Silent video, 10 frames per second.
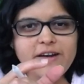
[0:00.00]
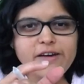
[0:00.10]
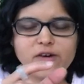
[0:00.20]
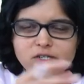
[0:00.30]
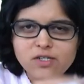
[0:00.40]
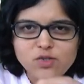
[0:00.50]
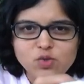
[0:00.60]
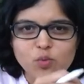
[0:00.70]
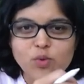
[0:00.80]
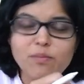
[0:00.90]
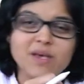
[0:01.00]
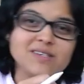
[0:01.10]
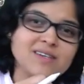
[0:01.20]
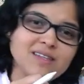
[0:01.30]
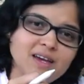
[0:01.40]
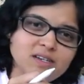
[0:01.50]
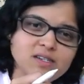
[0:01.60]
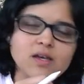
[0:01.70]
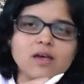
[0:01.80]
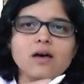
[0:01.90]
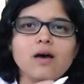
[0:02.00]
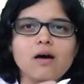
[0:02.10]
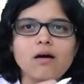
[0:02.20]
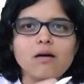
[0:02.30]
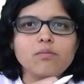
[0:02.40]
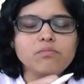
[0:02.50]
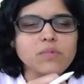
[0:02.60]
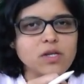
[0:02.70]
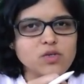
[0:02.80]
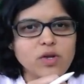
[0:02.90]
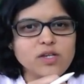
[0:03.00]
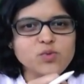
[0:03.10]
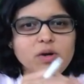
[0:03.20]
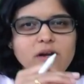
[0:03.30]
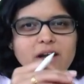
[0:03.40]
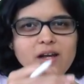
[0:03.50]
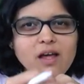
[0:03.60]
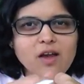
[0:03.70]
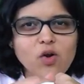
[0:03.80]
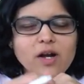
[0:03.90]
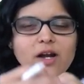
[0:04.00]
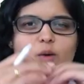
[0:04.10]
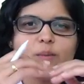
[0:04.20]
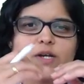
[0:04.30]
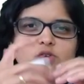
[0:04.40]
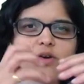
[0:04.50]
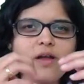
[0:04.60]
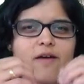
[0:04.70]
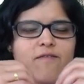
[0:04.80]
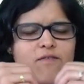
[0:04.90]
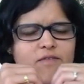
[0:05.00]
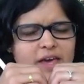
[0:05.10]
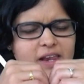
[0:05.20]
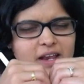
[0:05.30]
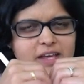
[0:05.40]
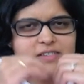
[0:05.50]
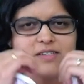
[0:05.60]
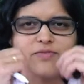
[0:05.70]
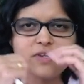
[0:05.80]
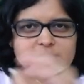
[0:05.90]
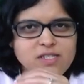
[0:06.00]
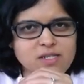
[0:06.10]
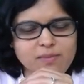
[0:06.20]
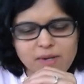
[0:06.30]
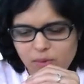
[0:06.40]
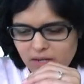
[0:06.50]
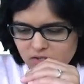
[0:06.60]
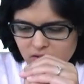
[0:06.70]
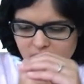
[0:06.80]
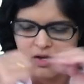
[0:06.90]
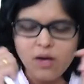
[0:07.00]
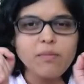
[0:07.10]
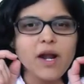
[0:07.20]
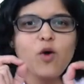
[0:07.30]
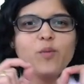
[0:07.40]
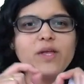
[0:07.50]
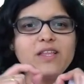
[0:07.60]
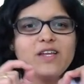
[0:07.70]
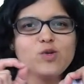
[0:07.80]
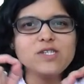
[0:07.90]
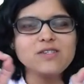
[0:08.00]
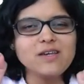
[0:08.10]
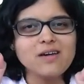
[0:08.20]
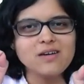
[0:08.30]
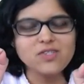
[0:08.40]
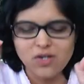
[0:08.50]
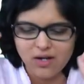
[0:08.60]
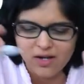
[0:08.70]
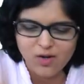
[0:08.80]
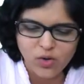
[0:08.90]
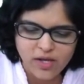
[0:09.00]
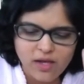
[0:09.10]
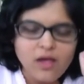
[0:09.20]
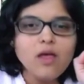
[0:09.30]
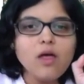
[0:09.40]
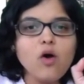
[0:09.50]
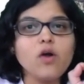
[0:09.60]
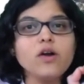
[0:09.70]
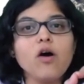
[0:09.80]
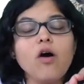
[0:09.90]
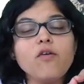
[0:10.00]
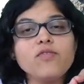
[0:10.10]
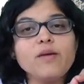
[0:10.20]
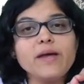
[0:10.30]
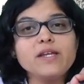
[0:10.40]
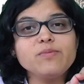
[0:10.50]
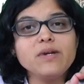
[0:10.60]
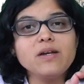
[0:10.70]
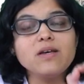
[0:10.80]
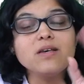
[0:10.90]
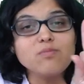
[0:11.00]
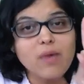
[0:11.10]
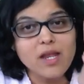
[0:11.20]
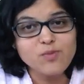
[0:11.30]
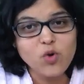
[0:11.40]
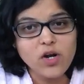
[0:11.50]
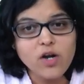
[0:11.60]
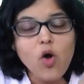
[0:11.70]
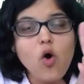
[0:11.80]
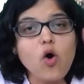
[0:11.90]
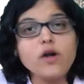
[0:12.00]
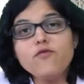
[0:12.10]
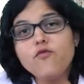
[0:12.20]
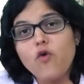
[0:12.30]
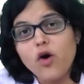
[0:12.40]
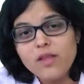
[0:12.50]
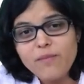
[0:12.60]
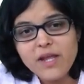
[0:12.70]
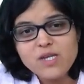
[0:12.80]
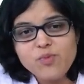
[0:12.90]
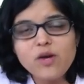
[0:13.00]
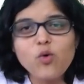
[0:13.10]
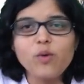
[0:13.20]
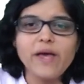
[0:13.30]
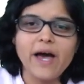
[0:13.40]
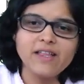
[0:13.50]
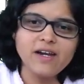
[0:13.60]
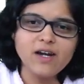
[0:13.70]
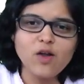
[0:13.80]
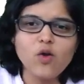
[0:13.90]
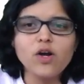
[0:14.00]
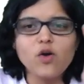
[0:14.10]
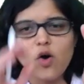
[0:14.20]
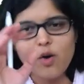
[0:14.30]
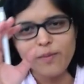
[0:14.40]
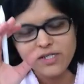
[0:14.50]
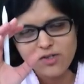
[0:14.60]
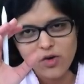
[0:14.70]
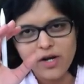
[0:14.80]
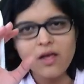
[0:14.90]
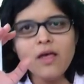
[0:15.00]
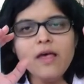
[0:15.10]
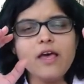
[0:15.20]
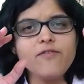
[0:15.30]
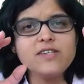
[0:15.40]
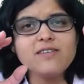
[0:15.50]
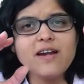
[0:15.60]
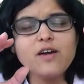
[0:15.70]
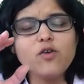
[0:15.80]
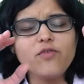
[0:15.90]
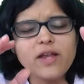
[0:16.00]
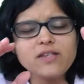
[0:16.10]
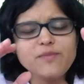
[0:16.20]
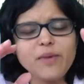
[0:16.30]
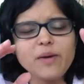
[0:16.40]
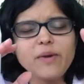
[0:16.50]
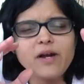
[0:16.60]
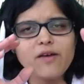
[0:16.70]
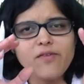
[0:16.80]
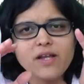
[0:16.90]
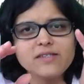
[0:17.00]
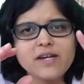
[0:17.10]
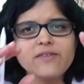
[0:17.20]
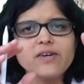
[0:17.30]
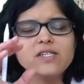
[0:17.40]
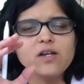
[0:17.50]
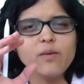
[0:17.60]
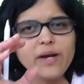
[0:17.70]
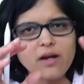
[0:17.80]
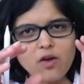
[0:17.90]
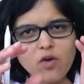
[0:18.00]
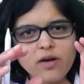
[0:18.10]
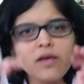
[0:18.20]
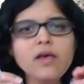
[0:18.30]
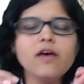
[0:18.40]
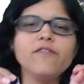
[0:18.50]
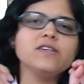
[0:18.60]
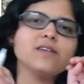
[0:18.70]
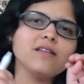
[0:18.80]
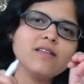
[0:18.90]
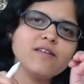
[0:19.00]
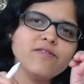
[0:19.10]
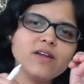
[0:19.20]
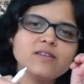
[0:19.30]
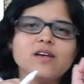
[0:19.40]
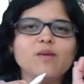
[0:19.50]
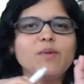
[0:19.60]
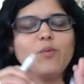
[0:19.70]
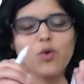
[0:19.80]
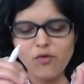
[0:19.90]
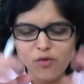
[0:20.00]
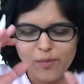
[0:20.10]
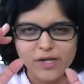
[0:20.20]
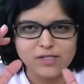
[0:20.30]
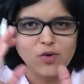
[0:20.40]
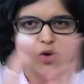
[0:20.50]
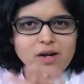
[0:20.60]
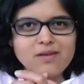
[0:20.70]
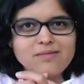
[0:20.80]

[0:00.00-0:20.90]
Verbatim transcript: related functions so we may say that uh, in today's world internal audit and operational audit have very less differences between each other but i hope ye teenon cheeze crystal clear ho gayi hai audit of the management is management audit audit for the management could be either internal audit or operational audit if it is related to finance department and finance activities it will be internal audit if it is other than finance it will be more of operational audit